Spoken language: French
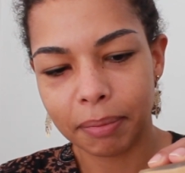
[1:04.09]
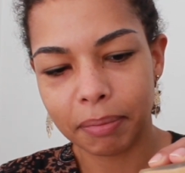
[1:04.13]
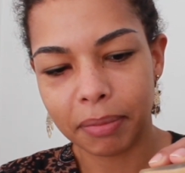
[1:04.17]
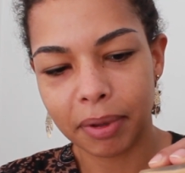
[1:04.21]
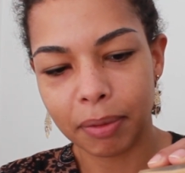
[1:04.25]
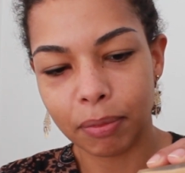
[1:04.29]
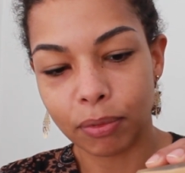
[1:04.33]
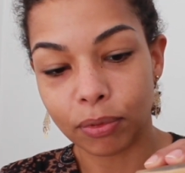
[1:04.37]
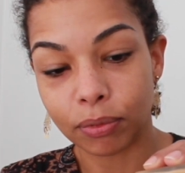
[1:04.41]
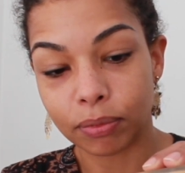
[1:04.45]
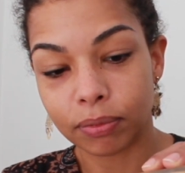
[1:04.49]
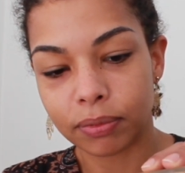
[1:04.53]

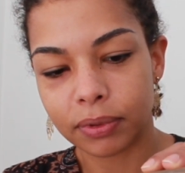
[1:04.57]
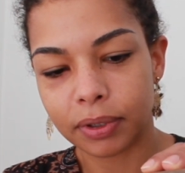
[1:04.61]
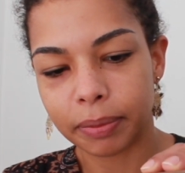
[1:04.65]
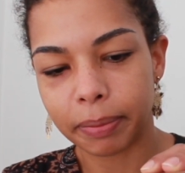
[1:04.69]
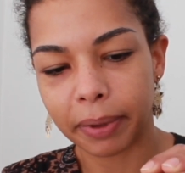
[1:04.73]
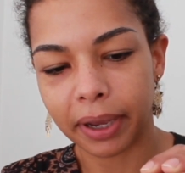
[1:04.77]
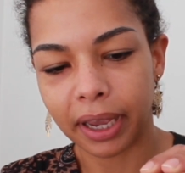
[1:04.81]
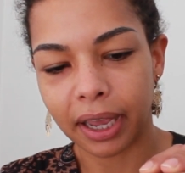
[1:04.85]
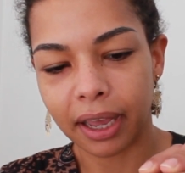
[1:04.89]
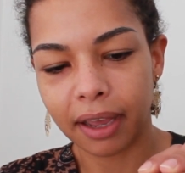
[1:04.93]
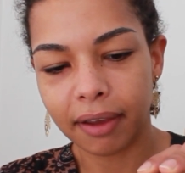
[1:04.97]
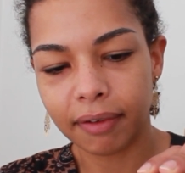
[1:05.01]
Mais bon, c'est
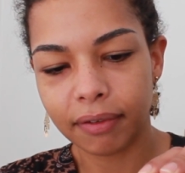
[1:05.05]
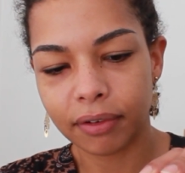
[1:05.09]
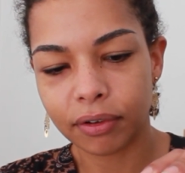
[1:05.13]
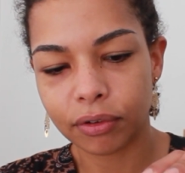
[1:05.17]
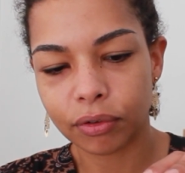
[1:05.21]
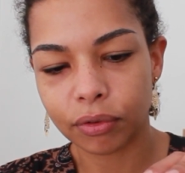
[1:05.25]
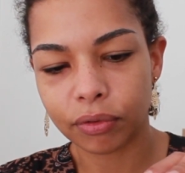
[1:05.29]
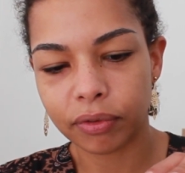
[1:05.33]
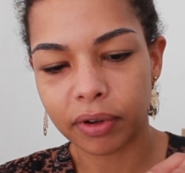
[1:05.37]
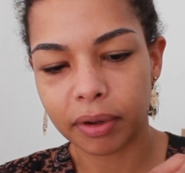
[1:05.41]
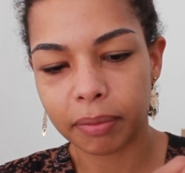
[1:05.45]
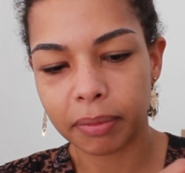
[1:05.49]
pas grave.
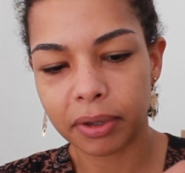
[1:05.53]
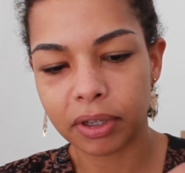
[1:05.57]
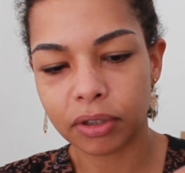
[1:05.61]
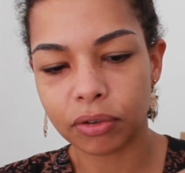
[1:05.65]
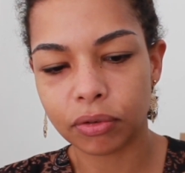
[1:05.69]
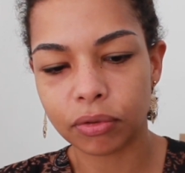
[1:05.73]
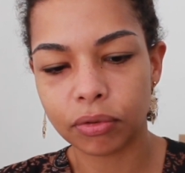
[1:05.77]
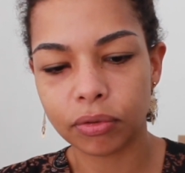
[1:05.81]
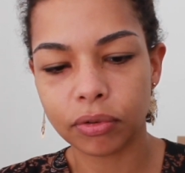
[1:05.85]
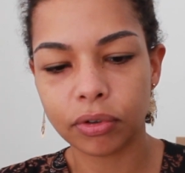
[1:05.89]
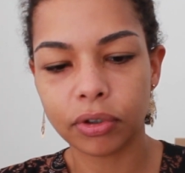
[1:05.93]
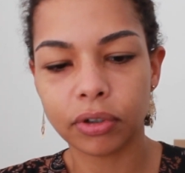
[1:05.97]
On va
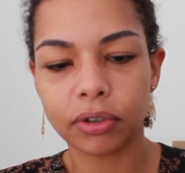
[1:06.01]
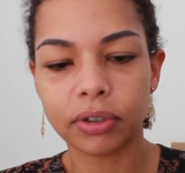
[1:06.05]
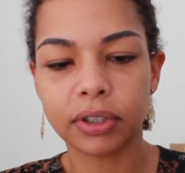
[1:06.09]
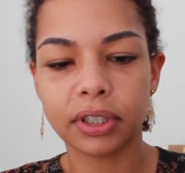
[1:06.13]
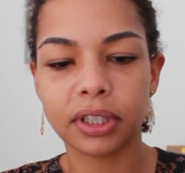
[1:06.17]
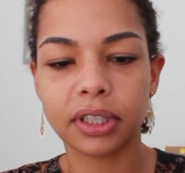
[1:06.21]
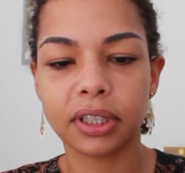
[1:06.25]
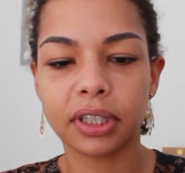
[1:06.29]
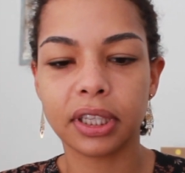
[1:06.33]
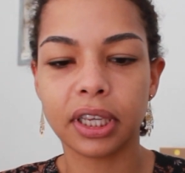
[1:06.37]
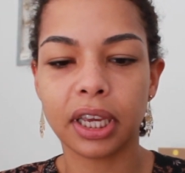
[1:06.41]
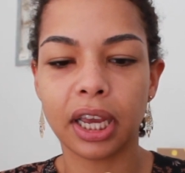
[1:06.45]
mettre une
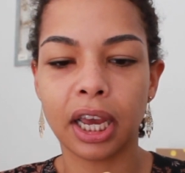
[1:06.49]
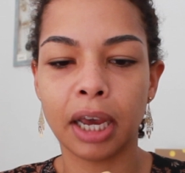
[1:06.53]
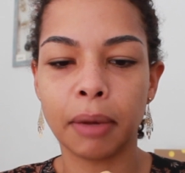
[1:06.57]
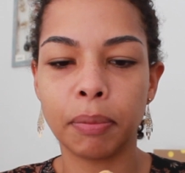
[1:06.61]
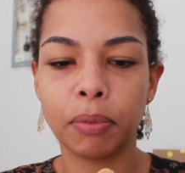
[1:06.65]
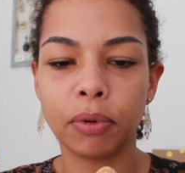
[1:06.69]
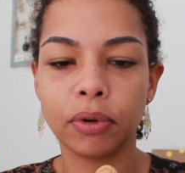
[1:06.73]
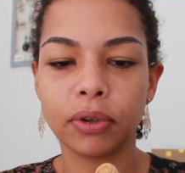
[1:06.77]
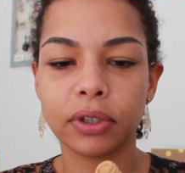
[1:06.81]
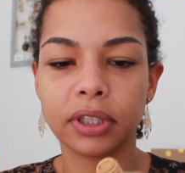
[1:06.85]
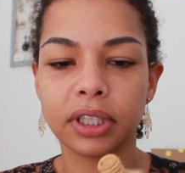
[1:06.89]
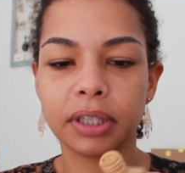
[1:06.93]
quantité
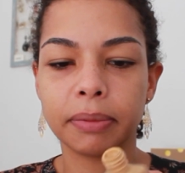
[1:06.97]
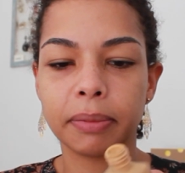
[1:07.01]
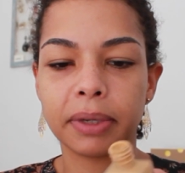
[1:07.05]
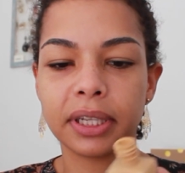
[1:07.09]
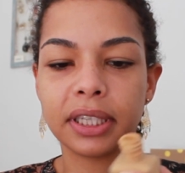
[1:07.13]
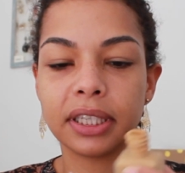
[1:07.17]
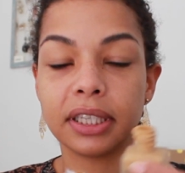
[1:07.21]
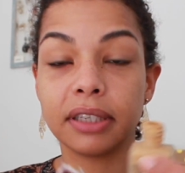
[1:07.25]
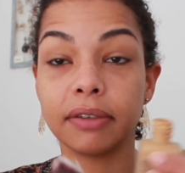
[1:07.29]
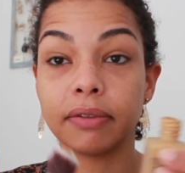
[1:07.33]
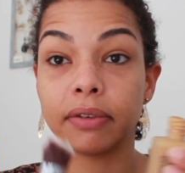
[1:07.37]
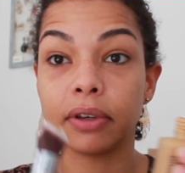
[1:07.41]

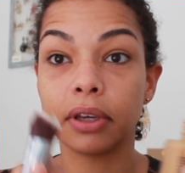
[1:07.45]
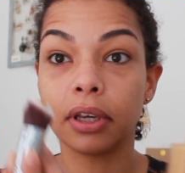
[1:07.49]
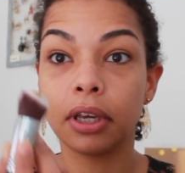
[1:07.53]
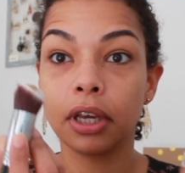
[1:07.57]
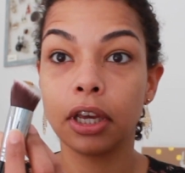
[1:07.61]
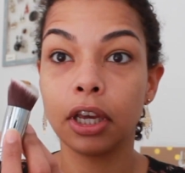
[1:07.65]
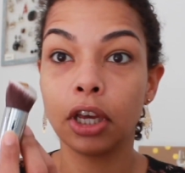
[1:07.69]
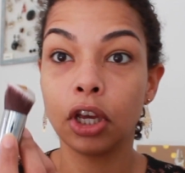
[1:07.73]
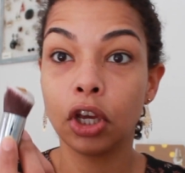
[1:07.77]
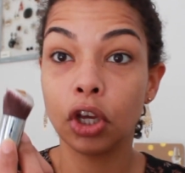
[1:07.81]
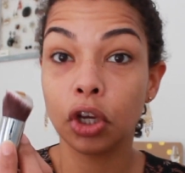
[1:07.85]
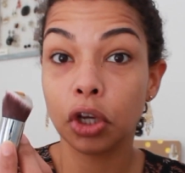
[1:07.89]
approximative
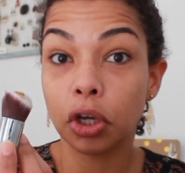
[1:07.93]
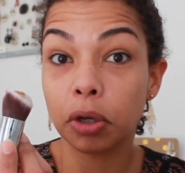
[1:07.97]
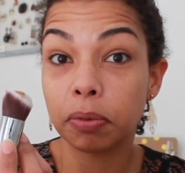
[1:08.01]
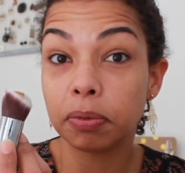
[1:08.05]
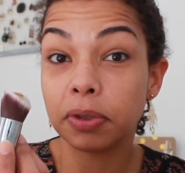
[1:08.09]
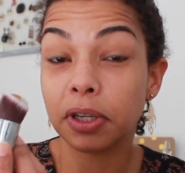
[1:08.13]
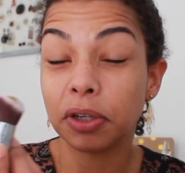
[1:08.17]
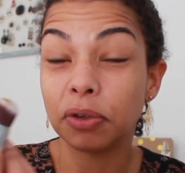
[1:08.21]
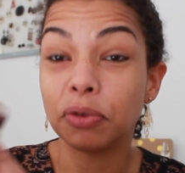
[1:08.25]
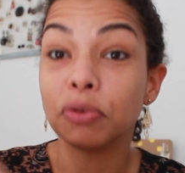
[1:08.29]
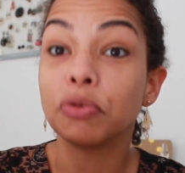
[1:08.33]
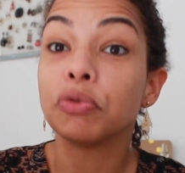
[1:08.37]
comme
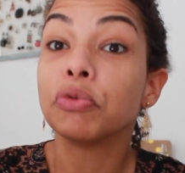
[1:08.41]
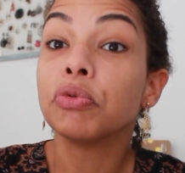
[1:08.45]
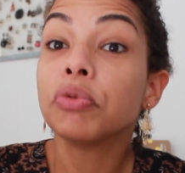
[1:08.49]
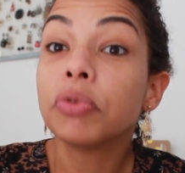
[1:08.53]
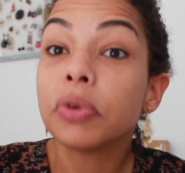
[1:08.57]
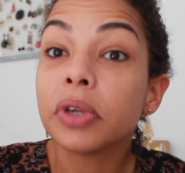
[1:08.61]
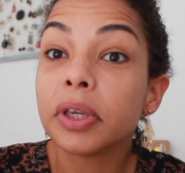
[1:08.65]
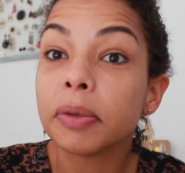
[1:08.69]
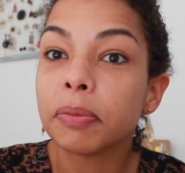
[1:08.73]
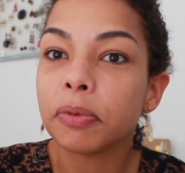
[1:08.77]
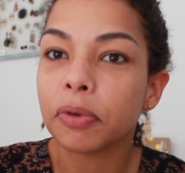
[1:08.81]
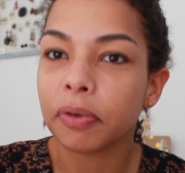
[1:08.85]
ça
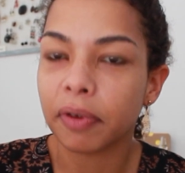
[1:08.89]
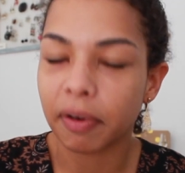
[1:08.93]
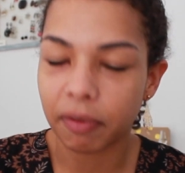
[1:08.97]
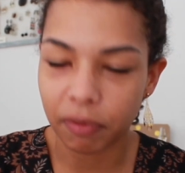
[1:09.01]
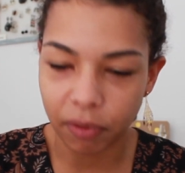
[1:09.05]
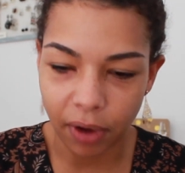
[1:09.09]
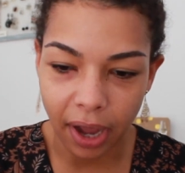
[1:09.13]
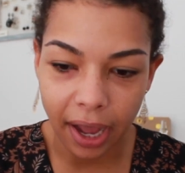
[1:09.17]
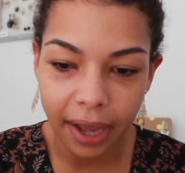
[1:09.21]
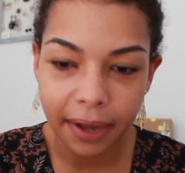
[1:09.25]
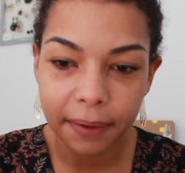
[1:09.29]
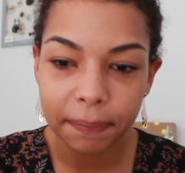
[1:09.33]
dessus. Et puis, on va
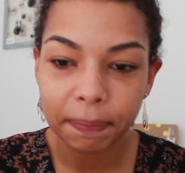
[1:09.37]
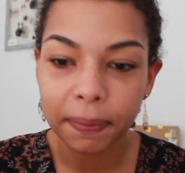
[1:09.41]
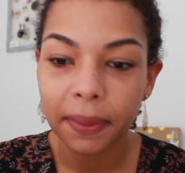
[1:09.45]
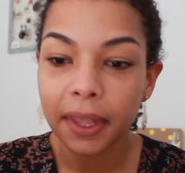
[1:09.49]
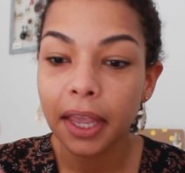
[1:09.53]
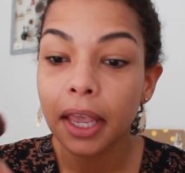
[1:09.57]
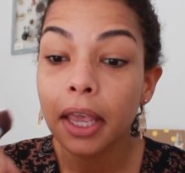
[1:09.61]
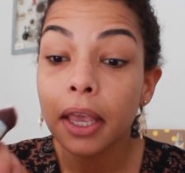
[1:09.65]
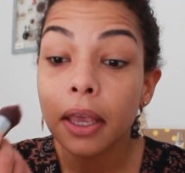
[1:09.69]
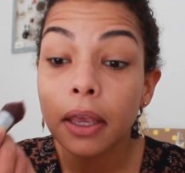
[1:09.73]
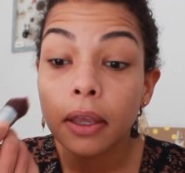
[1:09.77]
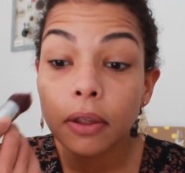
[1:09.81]
voir.
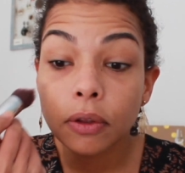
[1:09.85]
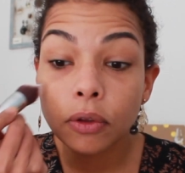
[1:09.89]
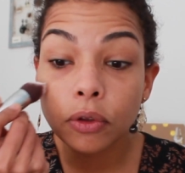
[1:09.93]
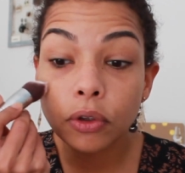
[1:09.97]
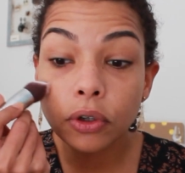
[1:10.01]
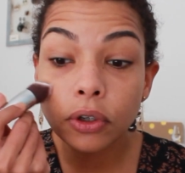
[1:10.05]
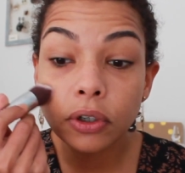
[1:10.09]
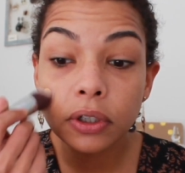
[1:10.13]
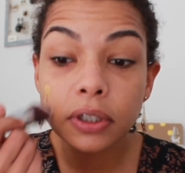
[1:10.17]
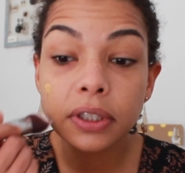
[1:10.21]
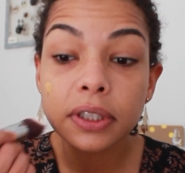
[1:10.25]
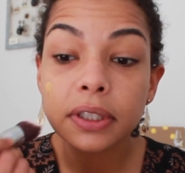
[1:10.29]

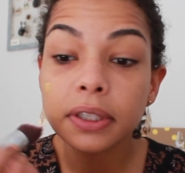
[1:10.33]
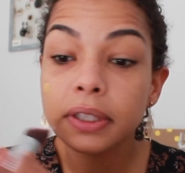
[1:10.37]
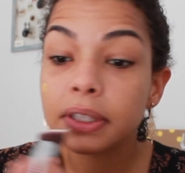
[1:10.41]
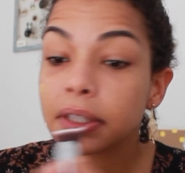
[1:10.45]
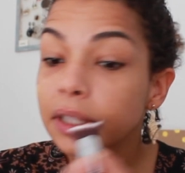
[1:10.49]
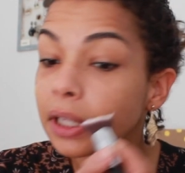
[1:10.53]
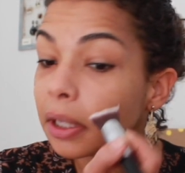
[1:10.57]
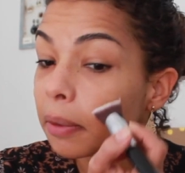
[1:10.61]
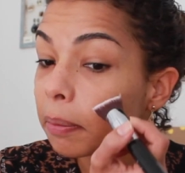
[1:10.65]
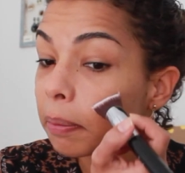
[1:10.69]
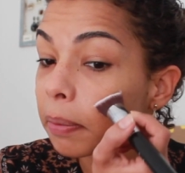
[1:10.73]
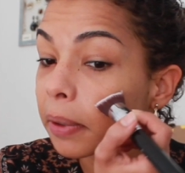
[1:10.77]
Donc,
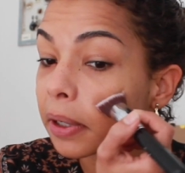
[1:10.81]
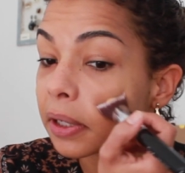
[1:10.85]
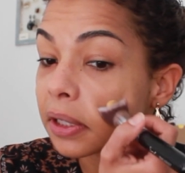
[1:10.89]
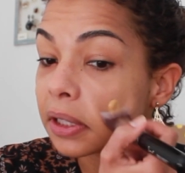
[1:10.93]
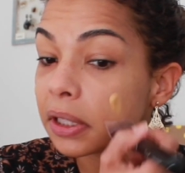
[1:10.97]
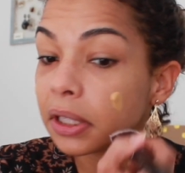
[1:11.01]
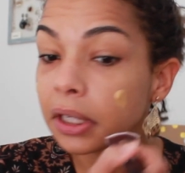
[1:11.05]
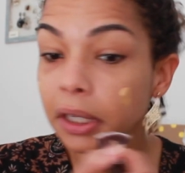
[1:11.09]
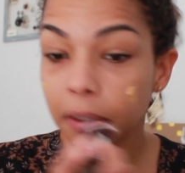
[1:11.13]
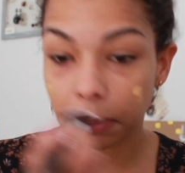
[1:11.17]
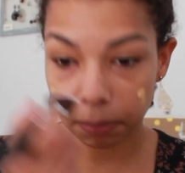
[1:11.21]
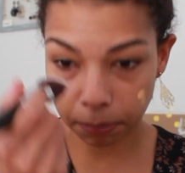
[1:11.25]
c'est
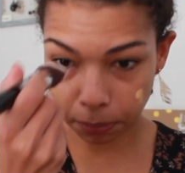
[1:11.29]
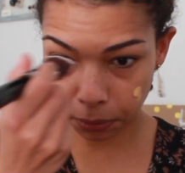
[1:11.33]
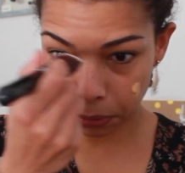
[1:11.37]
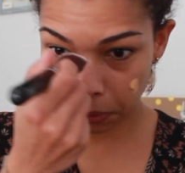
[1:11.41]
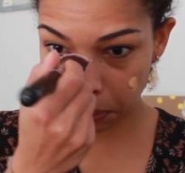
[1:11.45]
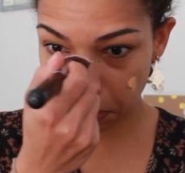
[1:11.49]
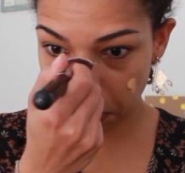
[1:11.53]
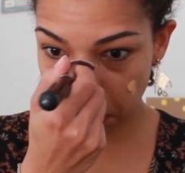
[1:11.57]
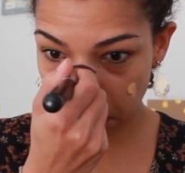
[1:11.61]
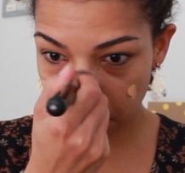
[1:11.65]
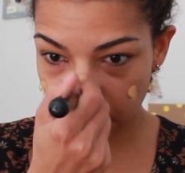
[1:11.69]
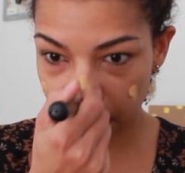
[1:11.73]
parti
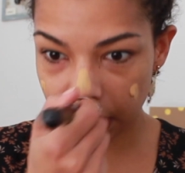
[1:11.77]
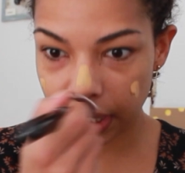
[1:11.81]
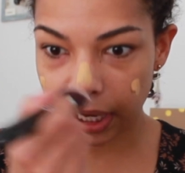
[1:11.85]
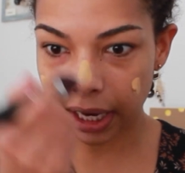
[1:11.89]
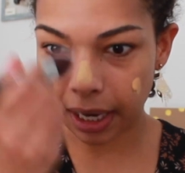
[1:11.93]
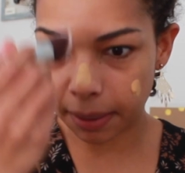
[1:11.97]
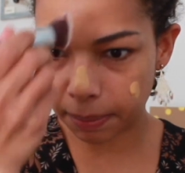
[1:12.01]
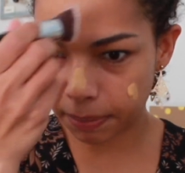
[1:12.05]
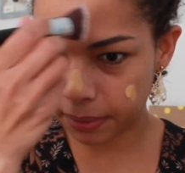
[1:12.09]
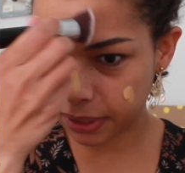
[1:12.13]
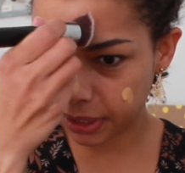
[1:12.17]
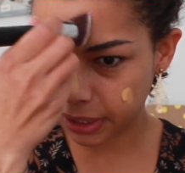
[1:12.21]
pour
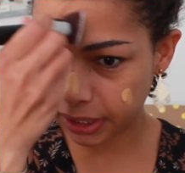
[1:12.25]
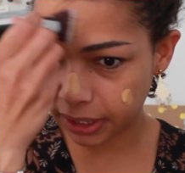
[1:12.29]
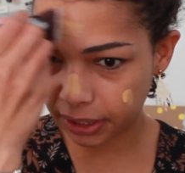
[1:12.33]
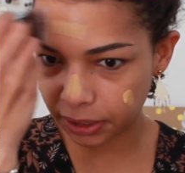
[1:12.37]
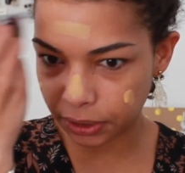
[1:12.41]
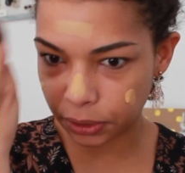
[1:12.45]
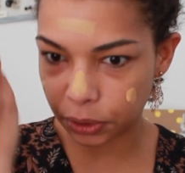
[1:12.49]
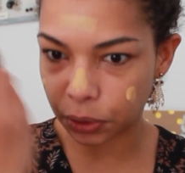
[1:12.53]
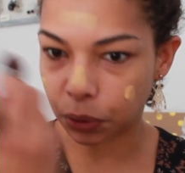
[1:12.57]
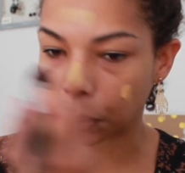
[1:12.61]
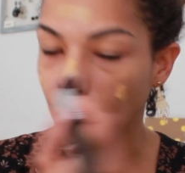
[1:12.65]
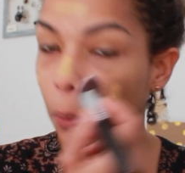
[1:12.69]

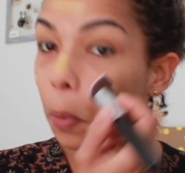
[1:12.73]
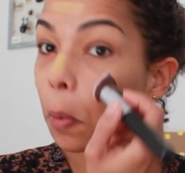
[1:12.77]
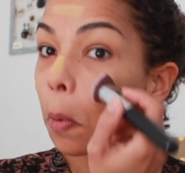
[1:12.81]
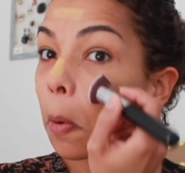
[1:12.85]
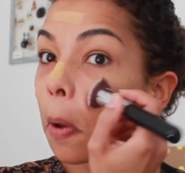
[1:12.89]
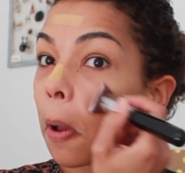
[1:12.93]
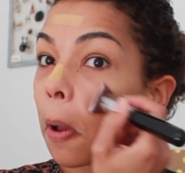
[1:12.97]
l'application.